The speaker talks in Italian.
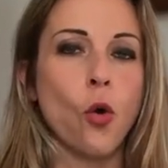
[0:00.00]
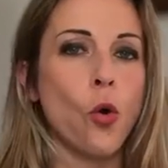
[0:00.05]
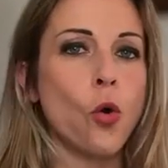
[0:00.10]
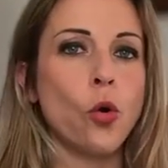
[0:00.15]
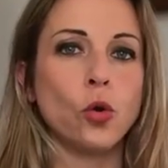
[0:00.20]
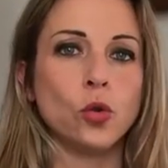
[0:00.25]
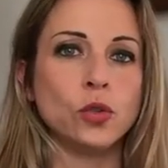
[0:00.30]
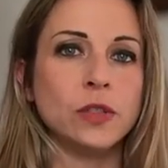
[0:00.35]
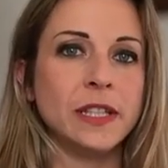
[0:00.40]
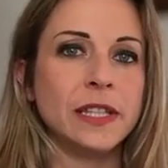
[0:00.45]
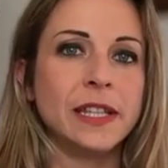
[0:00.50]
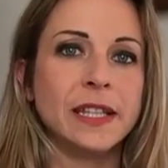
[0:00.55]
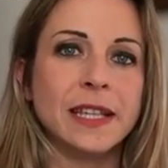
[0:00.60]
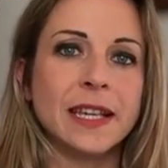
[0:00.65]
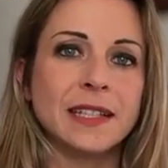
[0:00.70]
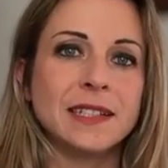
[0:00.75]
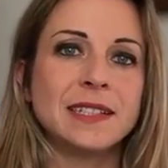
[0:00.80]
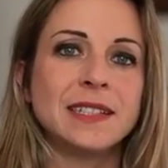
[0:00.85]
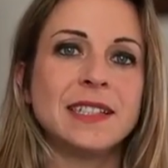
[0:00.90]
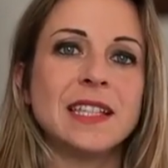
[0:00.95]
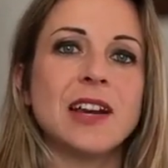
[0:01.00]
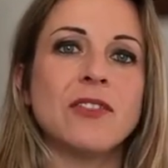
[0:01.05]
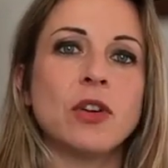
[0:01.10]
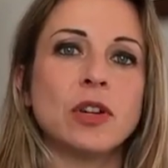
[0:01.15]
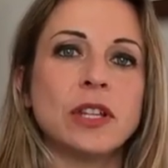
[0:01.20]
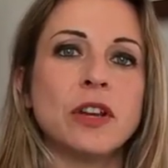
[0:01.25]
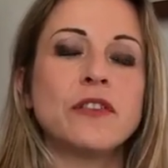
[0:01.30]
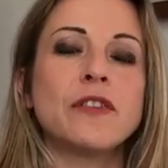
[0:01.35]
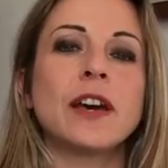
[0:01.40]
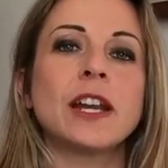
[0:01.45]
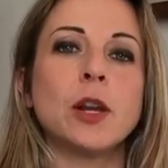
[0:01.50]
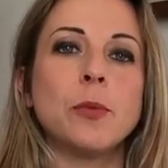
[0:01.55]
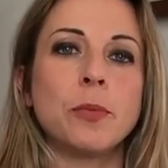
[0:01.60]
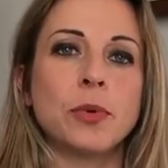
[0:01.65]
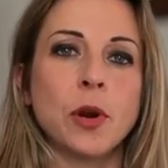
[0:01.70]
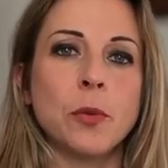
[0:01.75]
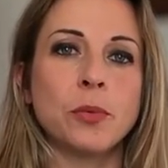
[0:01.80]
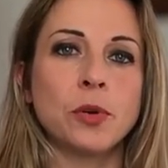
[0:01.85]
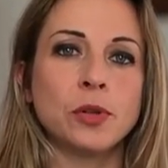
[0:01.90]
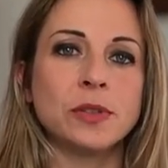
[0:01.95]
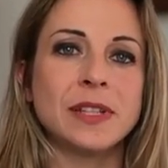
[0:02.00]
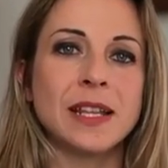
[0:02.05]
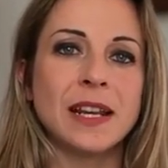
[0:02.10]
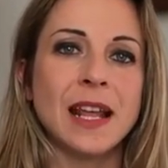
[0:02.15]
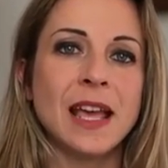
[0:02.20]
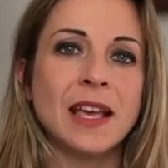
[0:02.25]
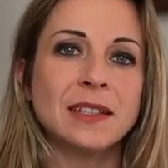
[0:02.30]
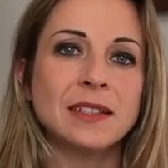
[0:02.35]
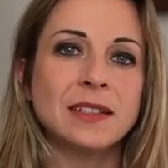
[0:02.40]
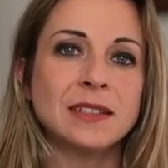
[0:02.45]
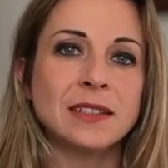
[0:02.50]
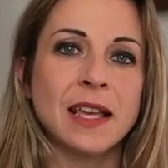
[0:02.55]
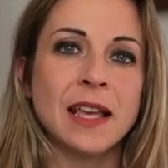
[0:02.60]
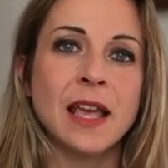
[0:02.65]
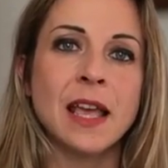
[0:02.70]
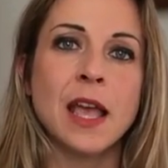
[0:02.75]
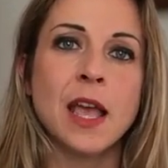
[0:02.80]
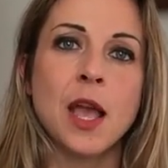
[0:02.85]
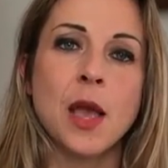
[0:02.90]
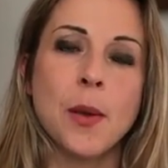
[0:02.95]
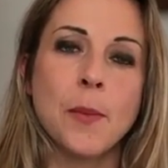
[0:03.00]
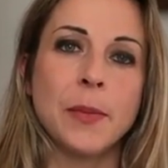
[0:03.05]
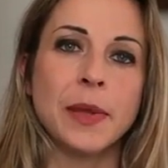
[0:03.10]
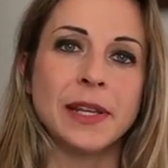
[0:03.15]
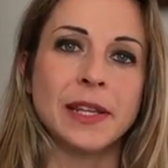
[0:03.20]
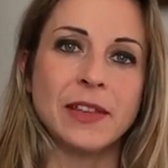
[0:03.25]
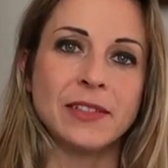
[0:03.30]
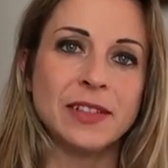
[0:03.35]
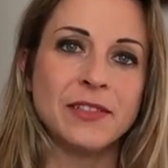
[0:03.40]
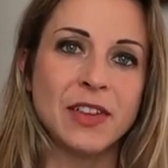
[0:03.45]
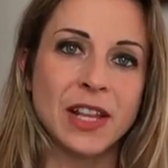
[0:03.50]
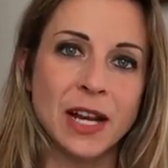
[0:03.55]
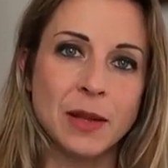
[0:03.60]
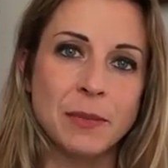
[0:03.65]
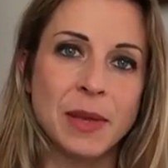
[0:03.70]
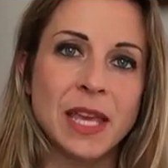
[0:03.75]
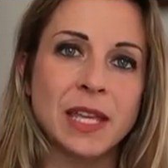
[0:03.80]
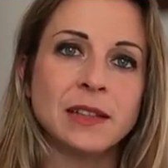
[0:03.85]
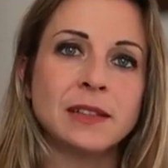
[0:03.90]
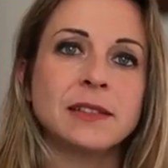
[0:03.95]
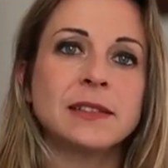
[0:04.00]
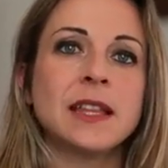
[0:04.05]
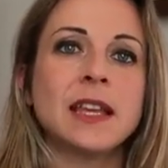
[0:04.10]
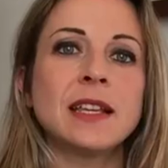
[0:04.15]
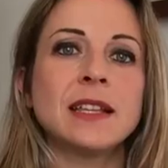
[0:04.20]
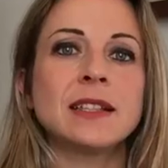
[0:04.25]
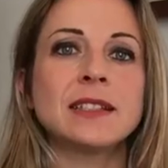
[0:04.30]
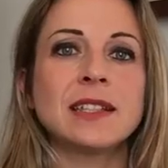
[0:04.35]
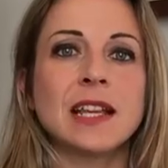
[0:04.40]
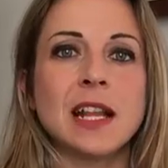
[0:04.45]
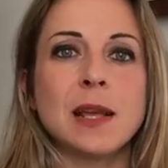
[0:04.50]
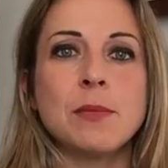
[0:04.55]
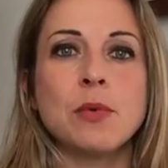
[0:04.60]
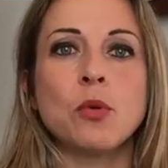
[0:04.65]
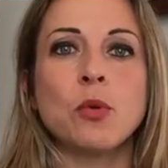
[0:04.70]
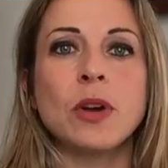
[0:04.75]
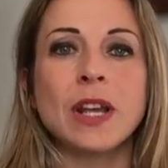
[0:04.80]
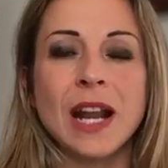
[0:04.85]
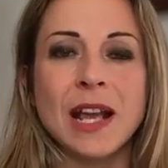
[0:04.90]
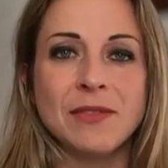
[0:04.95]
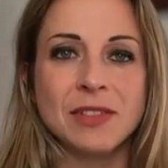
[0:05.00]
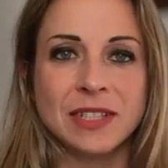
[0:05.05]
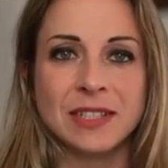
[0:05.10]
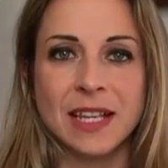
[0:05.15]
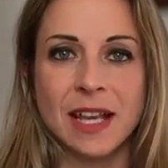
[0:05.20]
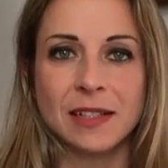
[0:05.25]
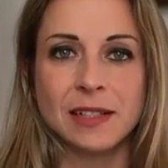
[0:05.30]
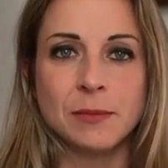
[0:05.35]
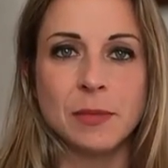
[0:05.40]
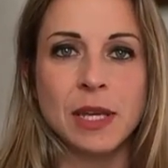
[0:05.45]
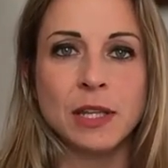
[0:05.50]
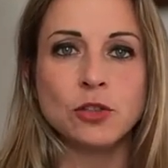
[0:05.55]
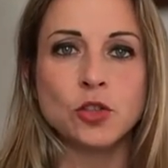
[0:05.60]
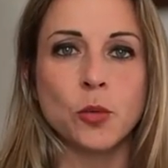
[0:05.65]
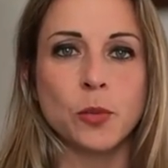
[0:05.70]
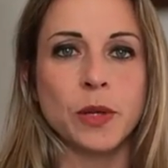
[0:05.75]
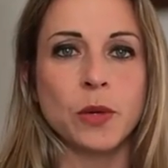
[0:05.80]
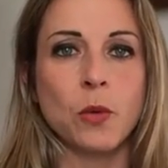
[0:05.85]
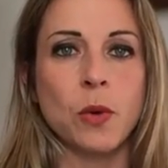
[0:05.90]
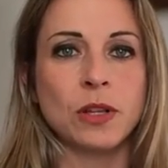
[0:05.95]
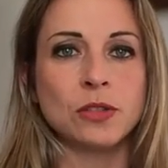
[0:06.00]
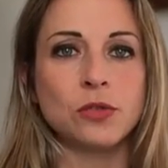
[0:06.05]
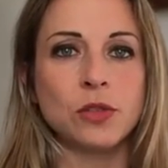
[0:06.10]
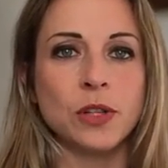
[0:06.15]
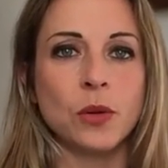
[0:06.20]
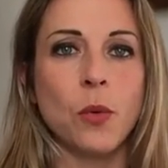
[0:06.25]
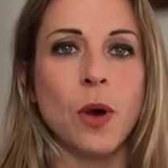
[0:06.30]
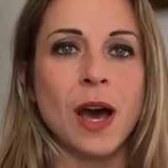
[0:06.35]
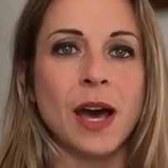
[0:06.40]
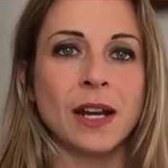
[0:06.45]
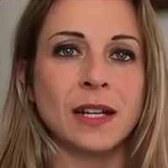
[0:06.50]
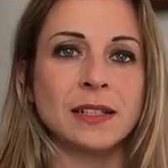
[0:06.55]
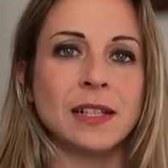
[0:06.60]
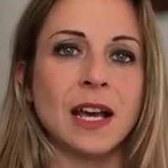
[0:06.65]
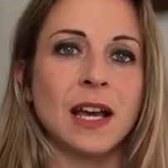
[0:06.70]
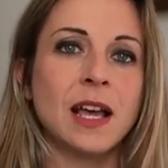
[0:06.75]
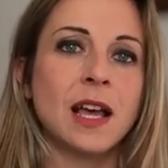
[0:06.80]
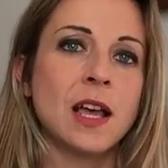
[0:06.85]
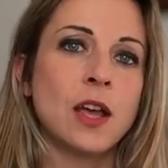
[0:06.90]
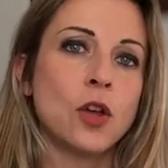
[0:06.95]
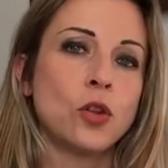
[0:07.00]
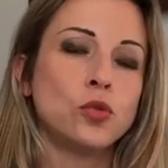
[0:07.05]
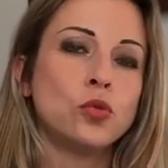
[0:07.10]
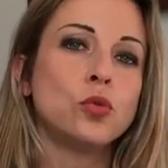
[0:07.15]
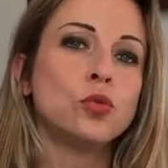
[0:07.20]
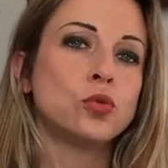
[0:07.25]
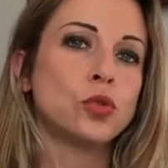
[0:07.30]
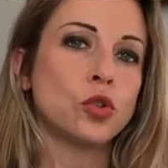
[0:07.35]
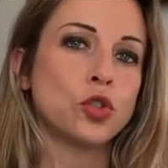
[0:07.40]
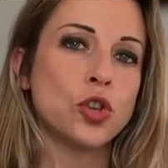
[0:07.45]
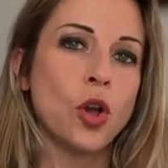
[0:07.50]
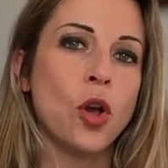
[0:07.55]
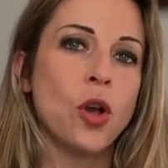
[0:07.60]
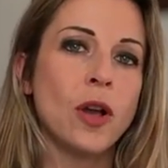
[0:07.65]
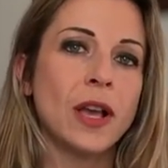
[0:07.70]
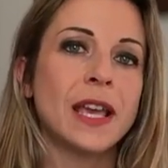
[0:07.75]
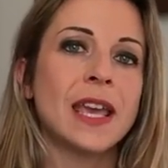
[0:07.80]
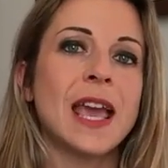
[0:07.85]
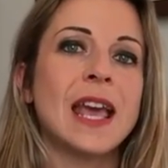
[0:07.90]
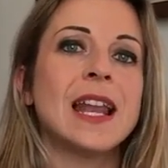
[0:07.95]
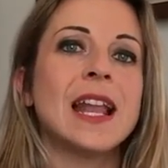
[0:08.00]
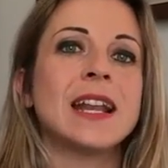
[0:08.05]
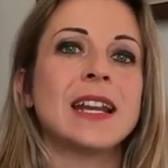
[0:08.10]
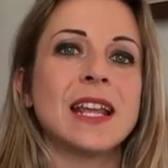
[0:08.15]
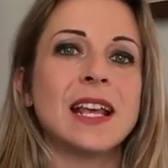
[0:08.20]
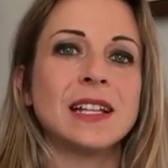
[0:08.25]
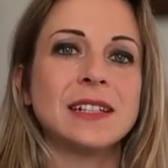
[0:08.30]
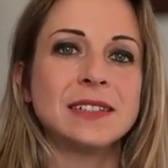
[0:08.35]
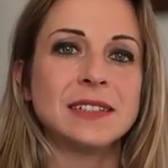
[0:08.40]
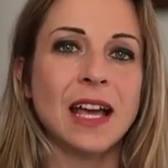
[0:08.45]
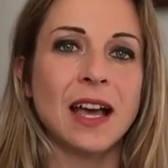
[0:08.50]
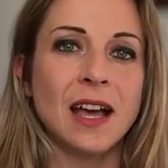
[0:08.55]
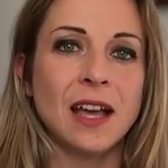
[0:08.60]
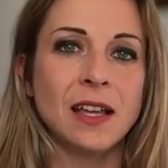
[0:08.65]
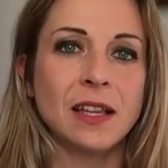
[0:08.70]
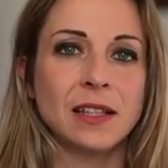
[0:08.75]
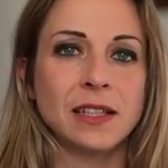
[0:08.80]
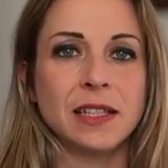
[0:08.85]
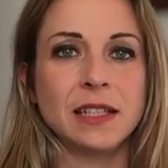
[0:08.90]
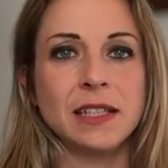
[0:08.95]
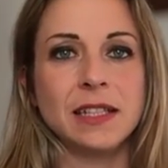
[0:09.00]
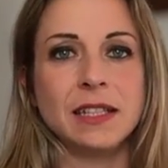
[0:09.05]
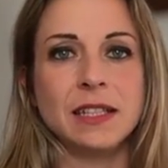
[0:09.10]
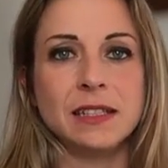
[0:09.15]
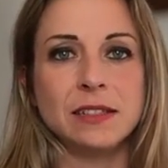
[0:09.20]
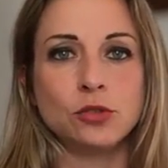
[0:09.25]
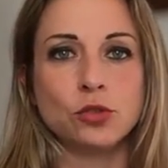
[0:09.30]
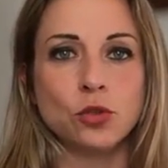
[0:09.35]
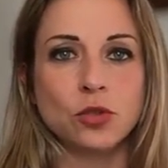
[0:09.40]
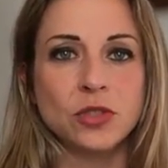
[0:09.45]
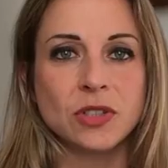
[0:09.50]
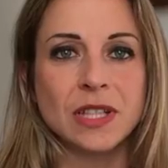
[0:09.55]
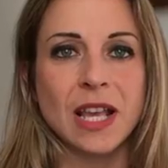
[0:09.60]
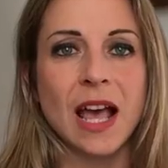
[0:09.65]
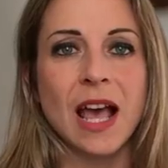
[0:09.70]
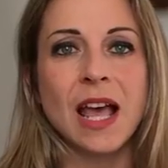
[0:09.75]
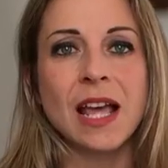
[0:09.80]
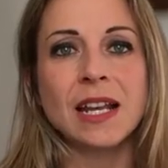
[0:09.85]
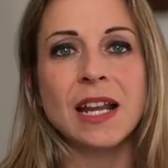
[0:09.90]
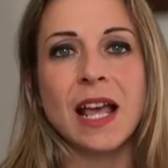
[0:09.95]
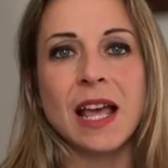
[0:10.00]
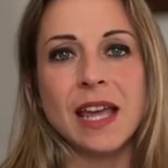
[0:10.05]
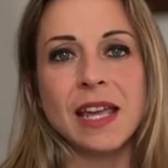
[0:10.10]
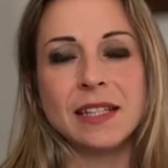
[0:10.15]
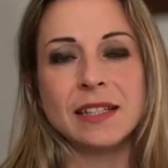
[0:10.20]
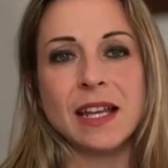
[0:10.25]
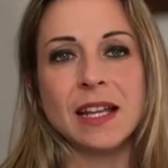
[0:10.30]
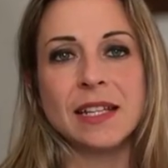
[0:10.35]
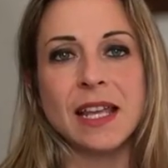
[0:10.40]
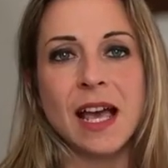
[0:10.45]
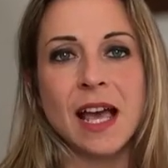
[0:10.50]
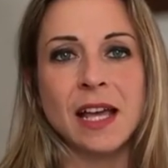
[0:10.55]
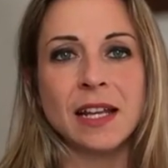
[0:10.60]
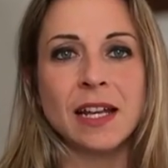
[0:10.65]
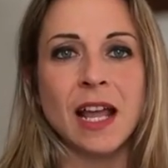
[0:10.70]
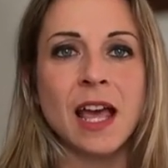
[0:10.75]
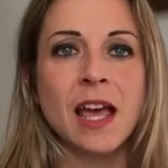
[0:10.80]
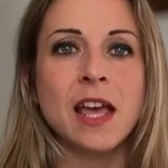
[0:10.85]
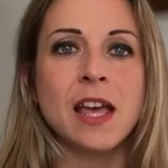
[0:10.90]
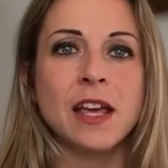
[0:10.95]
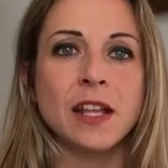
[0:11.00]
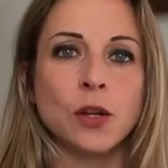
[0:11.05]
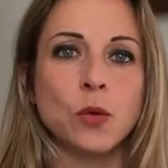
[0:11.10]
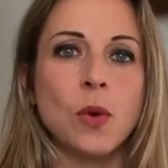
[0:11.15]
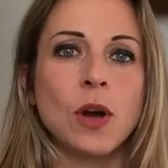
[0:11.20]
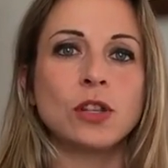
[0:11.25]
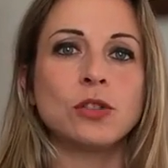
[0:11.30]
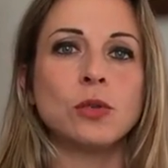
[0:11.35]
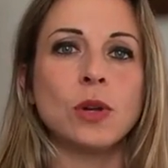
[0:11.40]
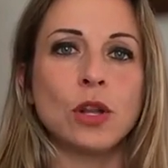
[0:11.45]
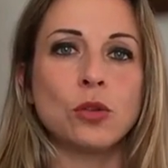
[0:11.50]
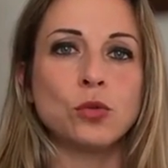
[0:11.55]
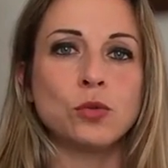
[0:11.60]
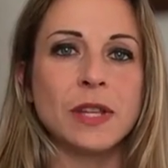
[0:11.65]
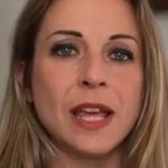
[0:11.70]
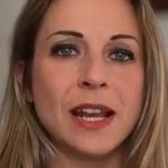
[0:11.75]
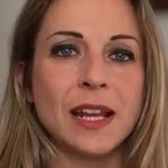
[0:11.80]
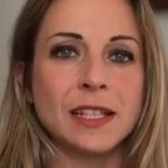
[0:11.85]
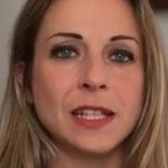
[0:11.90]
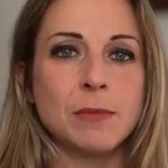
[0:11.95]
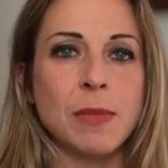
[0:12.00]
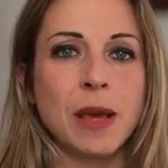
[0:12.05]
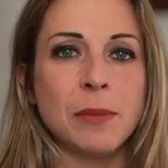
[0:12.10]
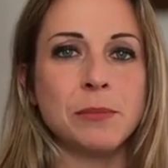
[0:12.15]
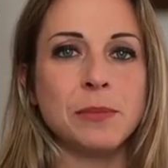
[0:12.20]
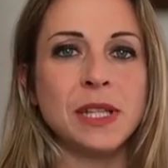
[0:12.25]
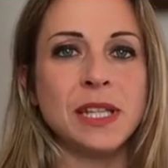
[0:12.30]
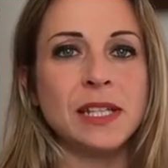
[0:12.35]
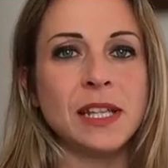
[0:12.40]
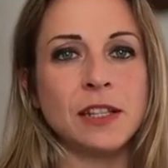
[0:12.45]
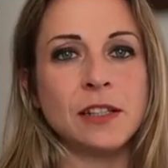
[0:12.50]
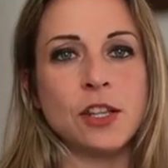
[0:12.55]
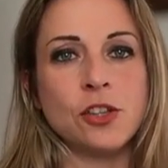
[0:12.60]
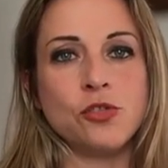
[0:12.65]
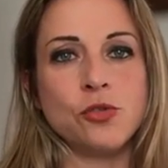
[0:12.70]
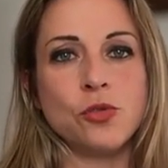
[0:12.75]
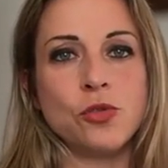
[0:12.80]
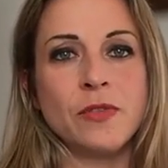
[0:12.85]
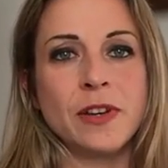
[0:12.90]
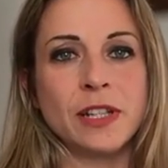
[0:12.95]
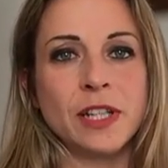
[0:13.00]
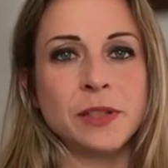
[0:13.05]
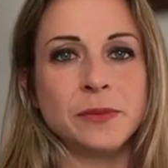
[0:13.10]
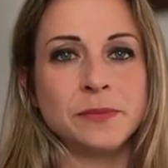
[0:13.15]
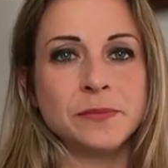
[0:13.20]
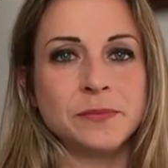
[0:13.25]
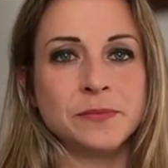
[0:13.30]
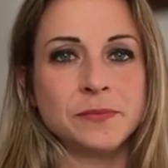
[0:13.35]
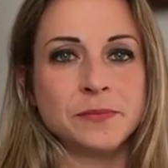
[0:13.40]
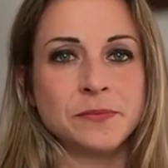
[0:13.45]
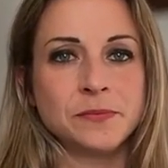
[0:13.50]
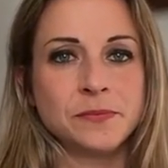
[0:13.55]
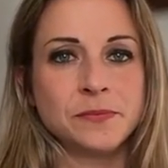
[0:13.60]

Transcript: o di chi che sia voglia fare il proprio interesse perché veramente sarebbe un grave scadimento per quanto riguarda tutto ciò che è la realtà toscana e italiana riguardo la tutela dei bambini e dei giovani.